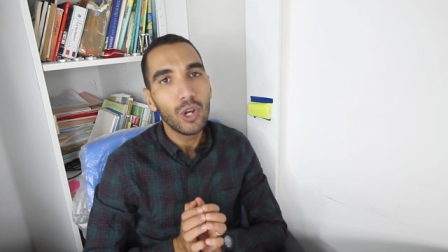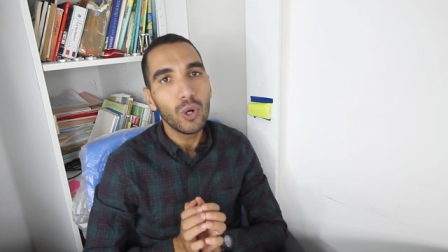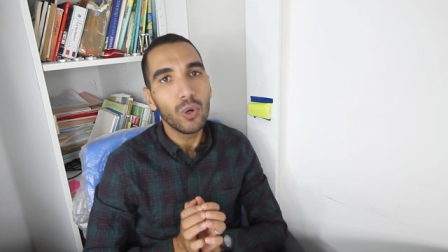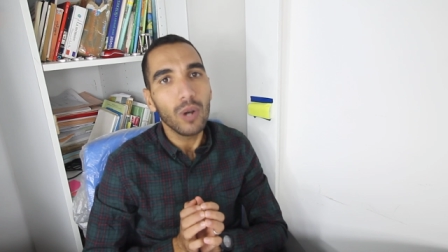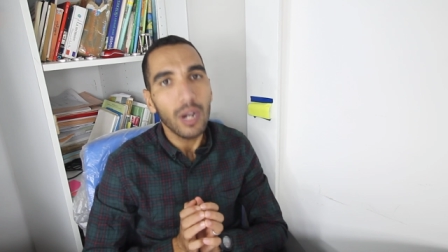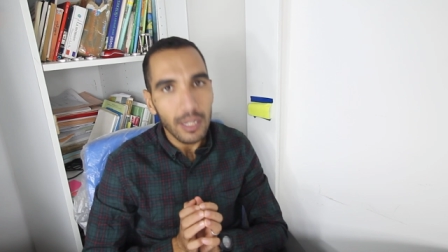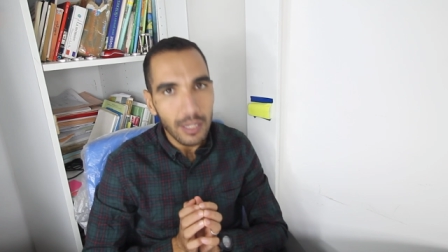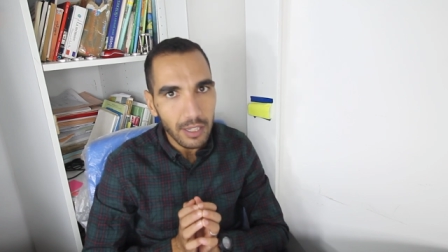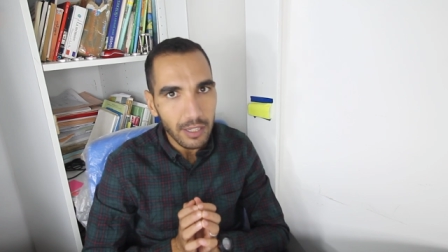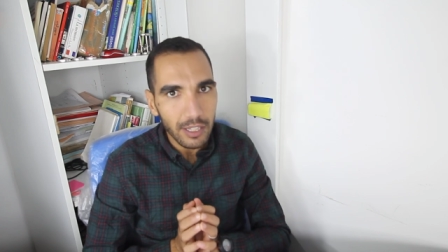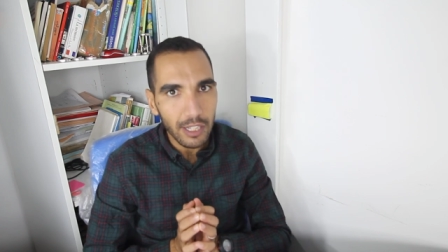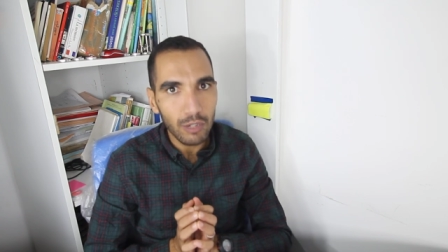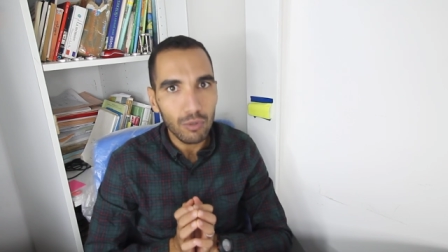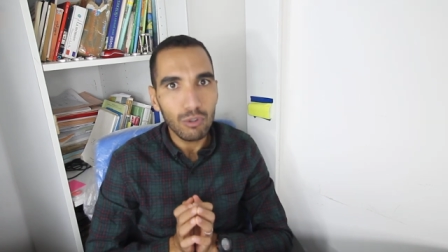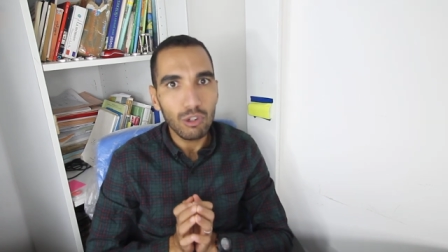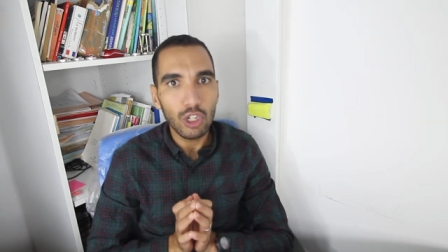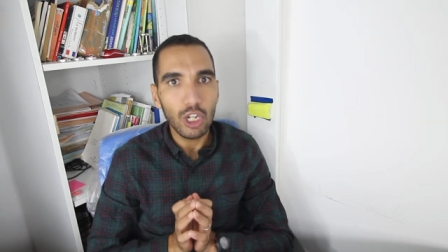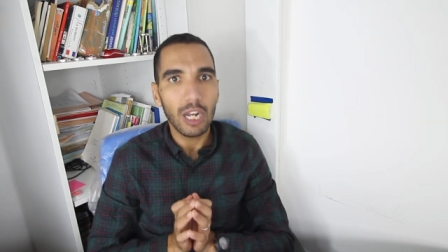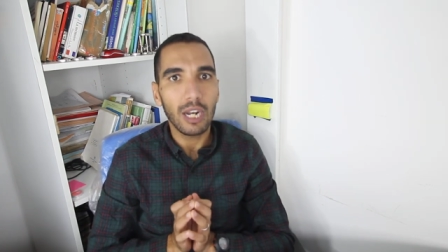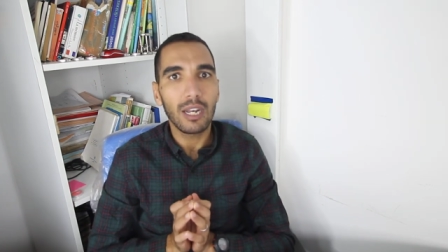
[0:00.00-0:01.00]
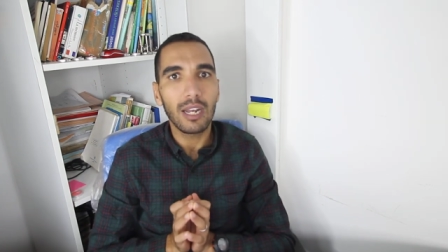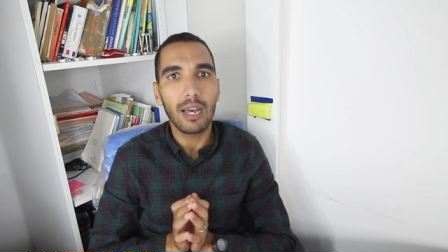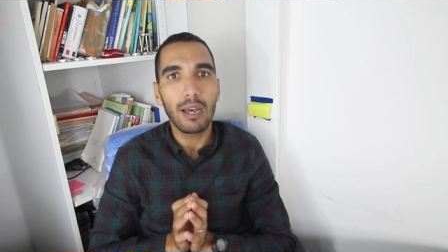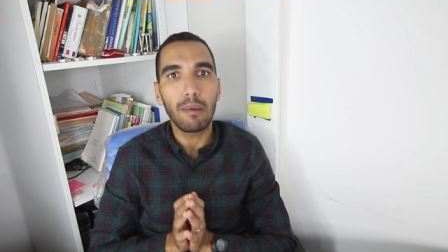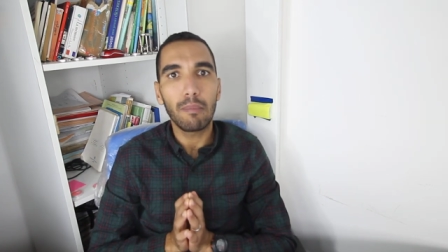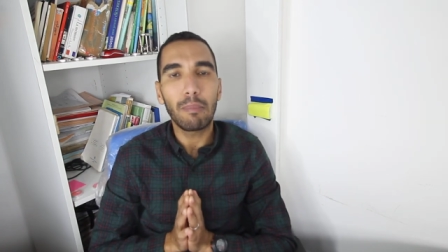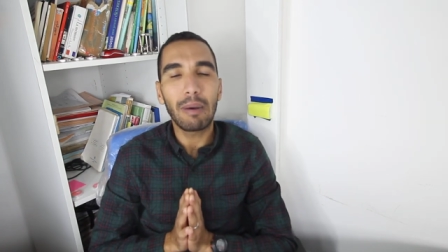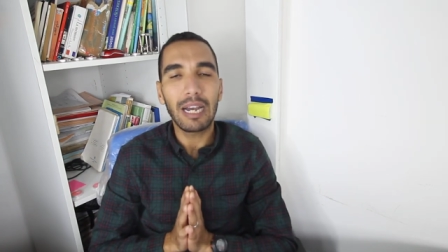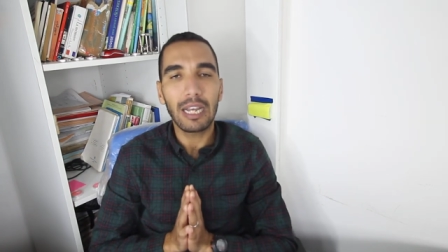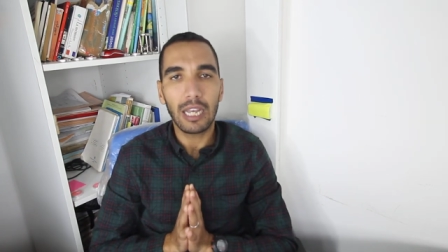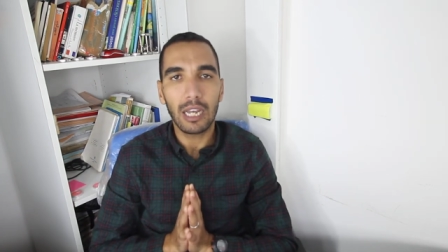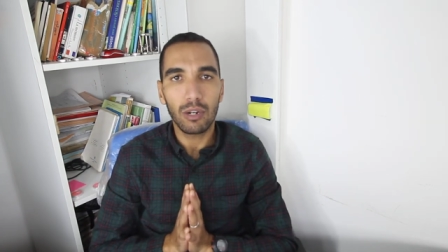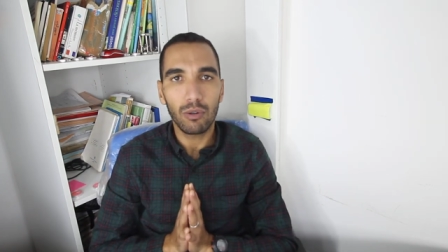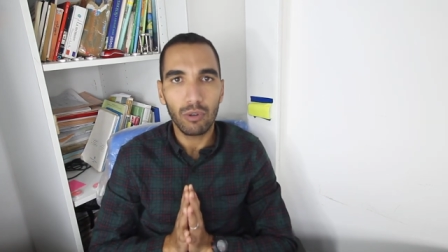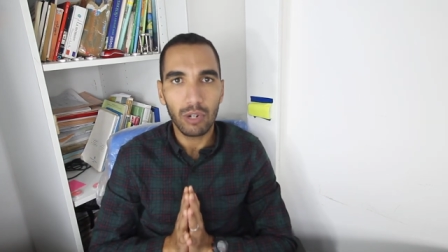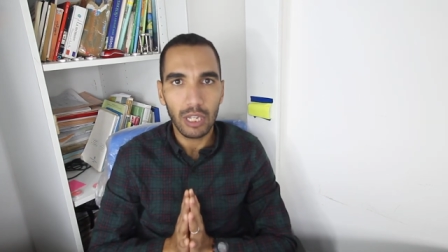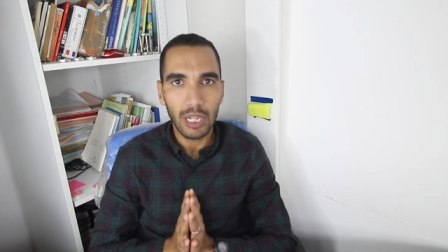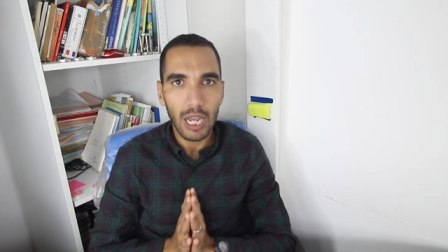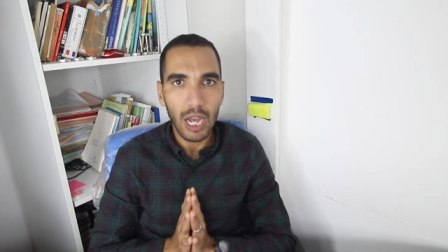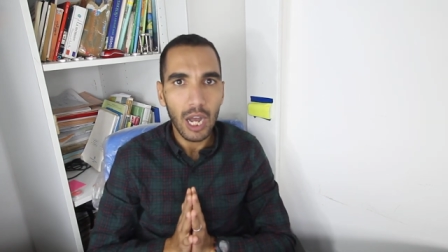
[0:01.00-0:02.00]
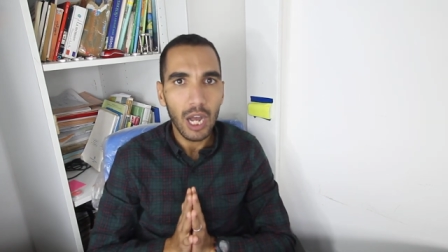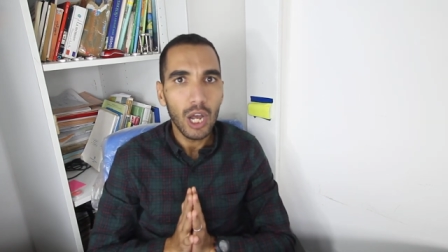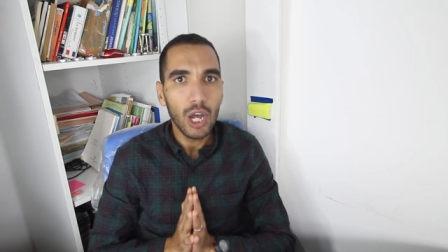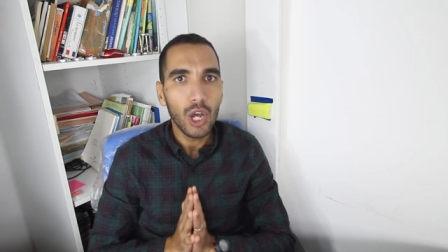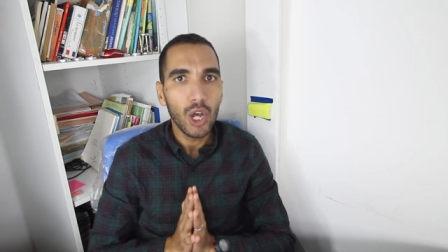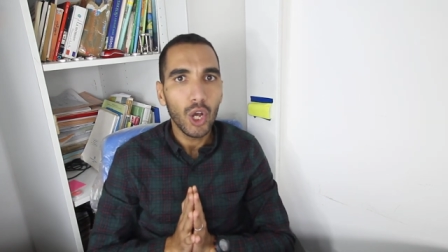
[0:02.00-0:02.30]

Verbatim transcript: وغادي يديروا ان شاء الله بكالوريا